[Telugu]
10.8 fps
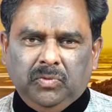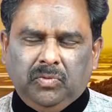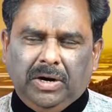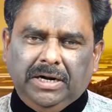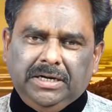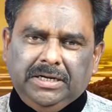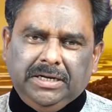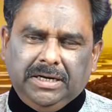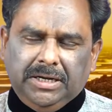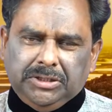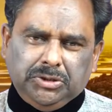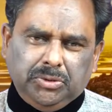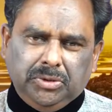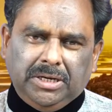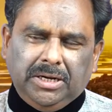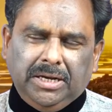వాటిని
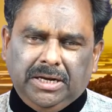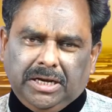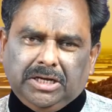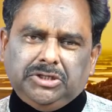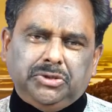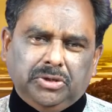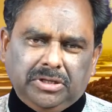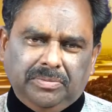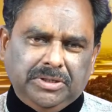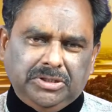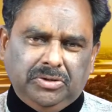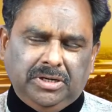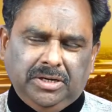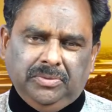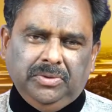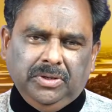నిగ్రహించుకుంటాక అనేక శోధనల మధ్యన ఉంటాం